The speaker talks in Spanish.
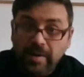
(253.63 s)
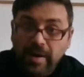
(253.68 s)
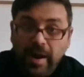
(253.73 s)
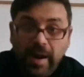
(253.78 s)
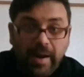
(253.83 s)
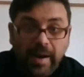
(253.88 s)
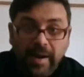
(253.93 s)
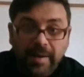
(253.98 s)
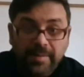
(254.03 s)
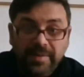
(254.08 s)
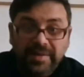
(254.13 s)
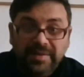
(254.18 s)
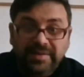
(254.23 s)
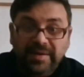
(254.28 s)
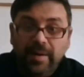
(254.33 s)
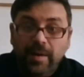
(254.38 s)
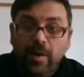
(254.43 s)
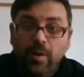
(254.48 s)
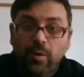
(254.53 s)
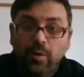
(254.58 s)
a nivel de
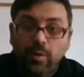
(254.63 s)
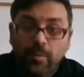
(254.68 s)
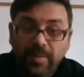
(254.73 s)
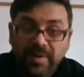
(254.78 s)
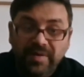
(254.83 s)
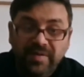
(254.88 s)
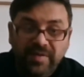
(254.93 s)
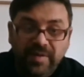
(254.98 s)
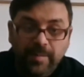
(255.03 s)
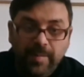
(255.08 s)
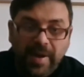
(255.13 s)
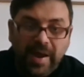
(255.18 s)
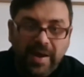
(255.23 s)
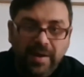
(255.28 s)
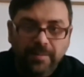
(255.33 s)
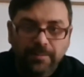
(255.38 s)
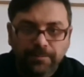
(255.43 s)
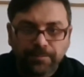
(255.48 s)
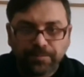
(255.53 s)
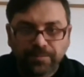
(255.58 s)
trabajo lo
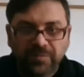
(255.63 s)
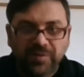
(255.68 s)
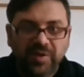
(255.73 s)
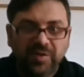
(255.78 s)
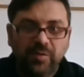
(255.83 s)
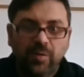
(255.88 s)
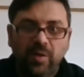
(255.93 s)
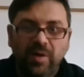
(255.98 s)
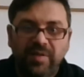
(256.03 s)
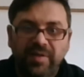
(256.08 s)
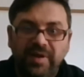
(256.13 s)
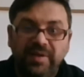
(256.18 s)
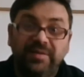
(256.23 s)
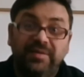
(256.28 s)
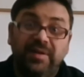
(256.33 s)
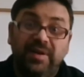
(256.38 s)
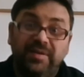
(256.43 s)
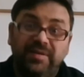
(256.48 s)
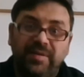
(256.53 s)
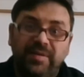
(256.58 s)
principal que tengo que hacer
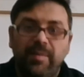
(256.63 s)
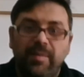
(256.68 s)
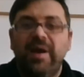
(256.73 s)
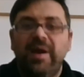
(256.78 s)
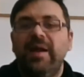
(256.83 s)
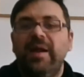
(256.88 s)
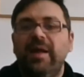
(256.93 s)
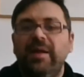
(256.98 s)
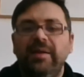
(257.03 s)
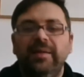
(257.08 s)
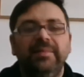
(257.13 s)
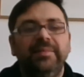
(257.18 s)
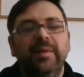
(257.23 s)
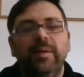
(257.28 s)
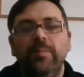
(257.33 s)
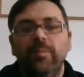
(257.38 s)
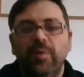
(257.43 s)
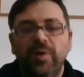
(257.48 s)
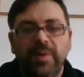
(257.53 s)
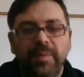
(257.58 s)
entre semana, en el
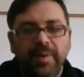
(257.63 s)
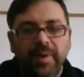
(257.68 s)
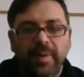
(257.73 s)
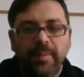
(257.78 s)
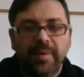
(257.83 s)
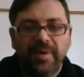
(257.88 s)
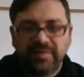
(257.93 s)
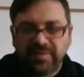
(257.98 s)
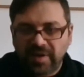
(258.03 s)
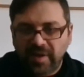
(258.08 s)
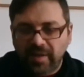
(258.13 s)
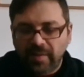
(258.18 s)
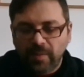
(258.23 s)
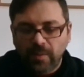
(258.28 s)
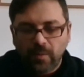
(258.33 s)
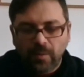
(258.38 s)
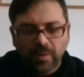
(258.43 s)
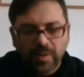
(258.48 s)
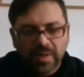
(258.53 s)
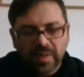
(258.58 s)
tiempo libre que voy
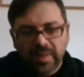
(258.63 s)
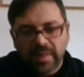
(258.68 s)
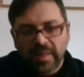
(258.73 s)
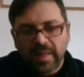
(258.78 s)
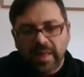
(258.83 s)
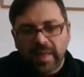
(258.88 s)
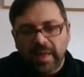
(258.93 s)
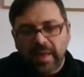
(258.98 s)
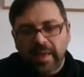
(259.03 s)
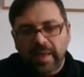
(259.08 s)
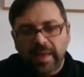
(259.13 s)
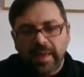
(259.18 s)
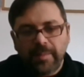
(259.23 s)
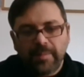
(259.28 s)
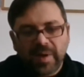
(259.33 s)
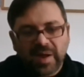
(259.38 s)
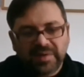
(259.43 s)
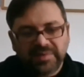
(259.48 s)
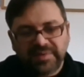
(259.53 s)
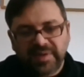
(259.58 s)
sacando, eh,
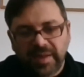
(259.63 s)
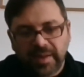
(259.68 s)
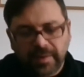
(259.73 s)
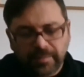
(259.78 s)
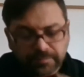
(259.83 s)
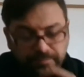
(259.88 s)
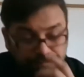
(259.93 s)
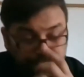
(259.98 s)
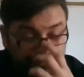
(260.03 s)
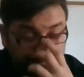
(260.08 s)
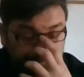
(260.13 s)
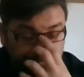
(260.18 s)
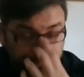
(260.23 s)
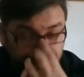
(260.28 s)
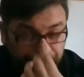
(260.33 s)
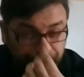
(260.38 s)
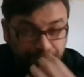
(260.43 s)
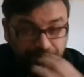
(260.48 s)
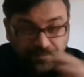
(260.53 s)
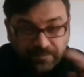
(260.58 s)
va a ser
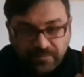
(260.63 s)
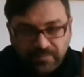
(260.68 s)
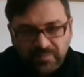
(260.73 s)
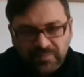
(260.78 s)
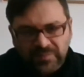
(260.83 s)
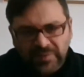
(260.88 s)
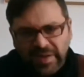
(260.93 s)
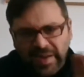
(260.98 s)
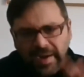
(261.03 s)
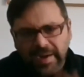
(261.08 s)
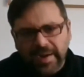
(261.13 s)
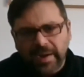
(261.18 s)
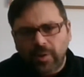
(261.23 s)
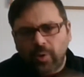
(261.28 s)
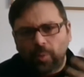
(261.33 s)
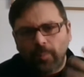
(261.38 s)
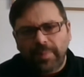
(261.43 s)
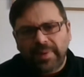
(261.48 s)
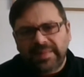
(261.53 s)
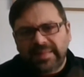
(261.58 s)
eh, ir
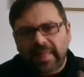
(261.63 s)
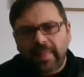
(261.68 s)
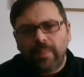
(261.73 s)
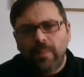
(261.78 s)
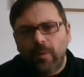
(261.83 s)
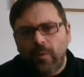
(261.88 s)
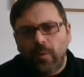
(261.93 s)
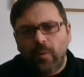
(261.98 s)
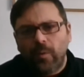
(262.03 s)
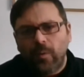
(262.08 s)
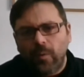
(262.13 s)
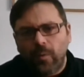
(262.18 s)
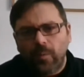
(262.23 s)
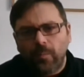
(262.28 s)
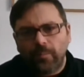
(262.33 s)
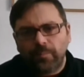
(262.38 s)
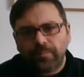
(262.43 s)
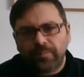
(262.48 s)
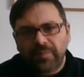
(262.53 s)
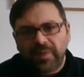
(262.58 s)

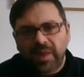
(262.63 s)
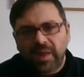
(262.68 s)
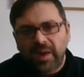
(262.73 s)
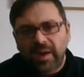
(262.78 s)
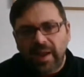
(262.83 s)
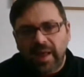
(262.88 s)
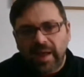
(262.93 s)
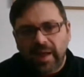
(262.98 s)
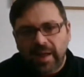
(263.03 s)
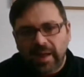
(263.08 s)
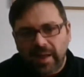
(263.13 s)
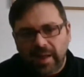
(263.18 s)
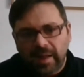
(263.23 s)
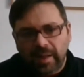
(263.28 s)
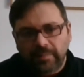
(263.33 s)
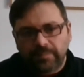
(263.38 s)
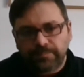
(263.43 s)
completando la